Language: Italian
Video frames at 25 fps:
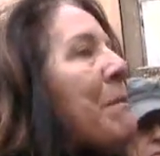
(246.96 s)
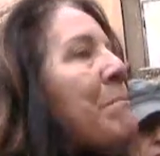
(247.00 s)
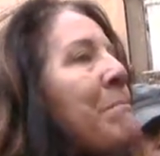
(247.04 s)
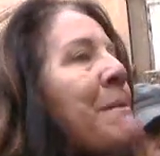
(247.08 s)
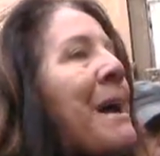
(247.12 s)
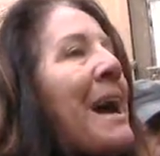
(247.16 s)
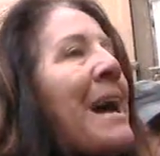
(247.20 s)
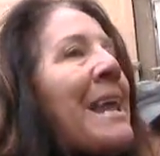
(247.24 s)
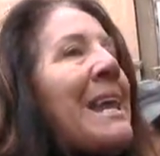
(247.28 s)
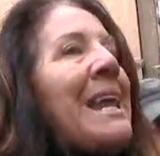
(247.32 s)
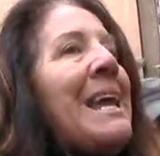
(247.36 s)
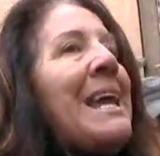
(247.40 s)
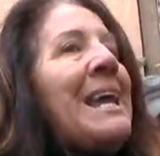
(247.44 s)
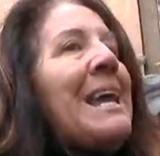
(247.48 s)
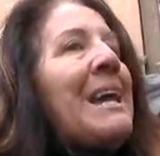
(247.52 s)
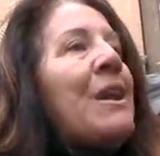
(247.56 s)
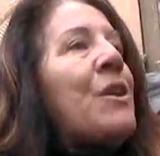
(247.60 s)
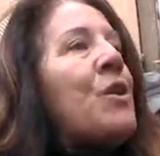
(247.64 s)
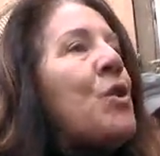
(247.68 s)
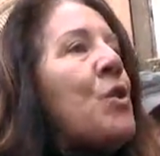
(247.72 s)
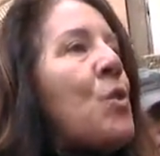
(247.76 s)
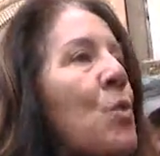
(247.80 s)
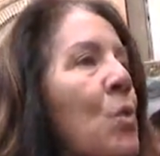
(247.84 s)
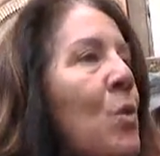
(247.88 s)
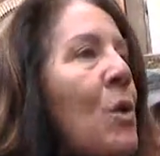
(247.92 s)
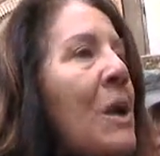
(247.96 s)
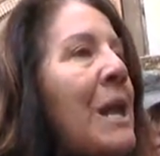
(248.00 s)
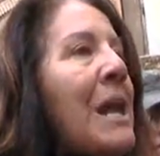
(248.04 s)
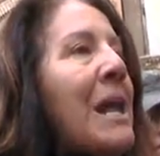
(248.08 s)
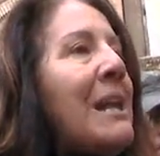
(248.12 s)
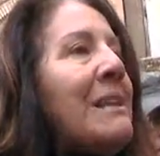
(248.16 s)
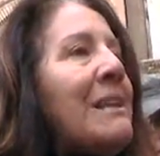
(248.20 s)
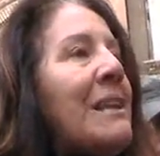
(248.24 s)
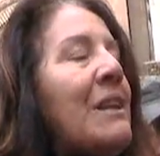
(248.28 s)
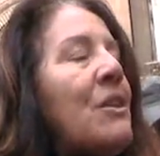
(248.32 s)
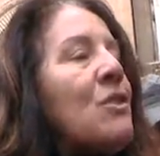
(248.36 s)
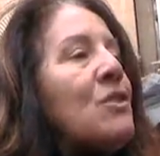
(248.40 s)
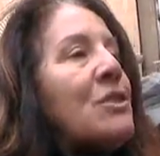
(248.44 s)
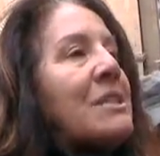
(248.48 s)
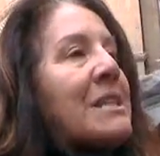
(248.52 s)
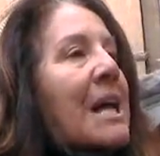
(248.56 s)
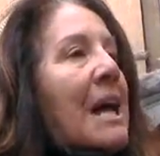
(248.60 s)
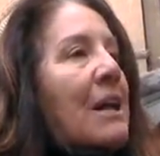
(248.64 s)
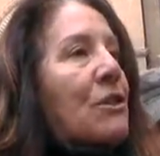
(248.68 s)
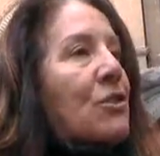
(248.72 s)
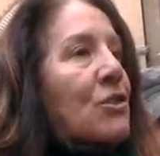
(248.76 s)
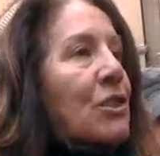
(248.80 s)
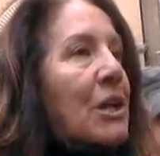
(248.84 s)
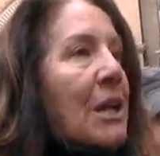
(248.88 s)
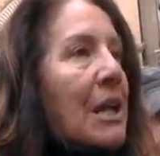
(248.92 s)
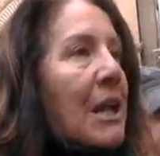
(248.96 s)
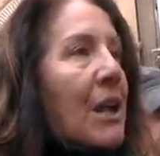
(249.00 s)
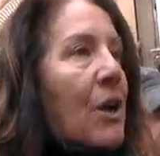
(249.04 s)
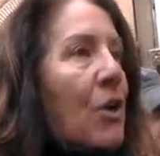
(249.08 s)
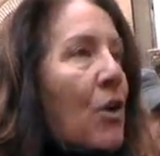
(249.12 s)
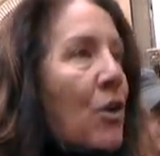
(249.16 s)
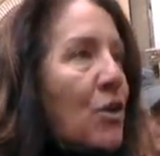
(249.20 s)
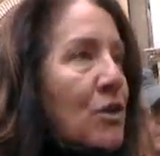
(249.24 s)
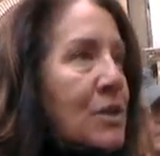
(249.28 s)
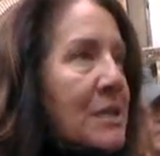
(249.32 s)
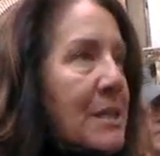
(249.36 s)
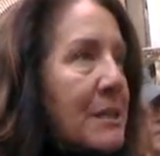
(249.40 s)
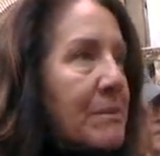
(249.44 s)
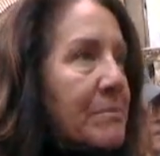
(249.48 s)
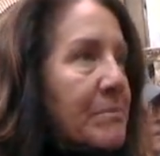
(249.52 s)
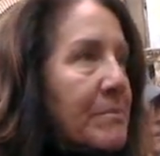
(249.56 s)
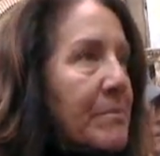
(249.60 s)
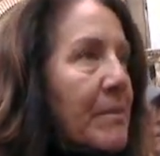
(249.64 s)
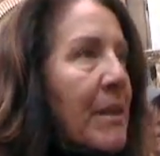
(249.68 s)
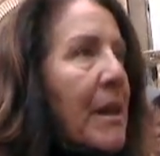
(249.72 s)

cambiare nulla dello stato delle cose.